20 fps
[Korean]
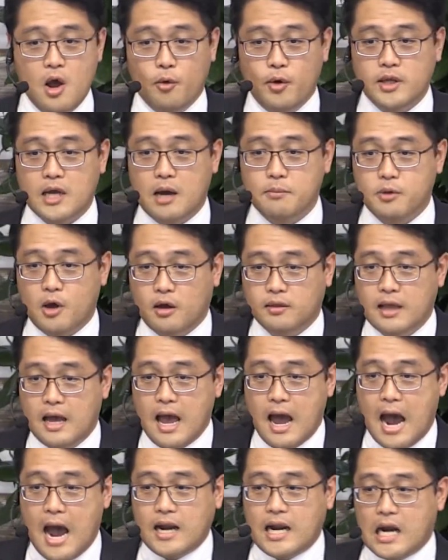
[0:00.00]

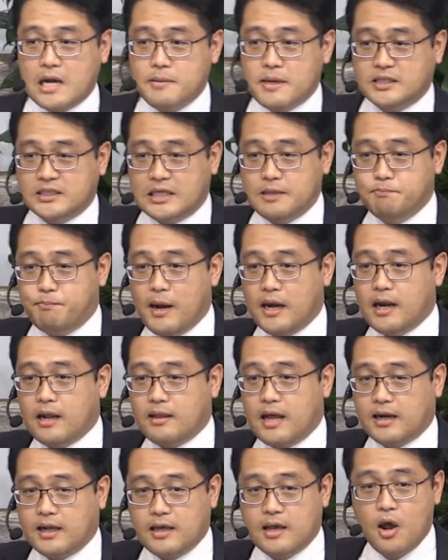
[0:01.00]
왜냐하면 하나님의 심판의
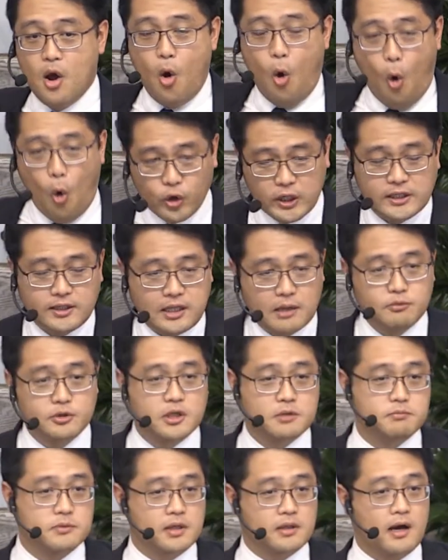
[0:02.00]
날이 오기
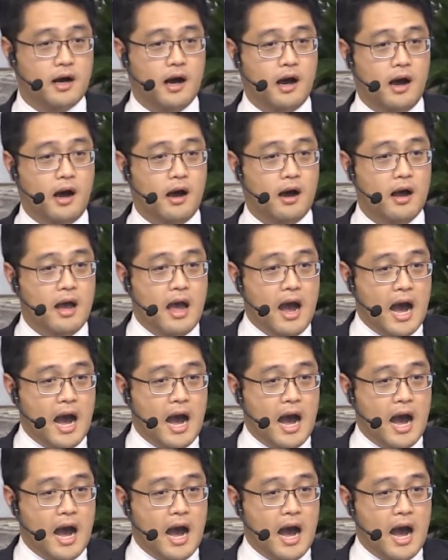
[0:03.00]
때문입니다.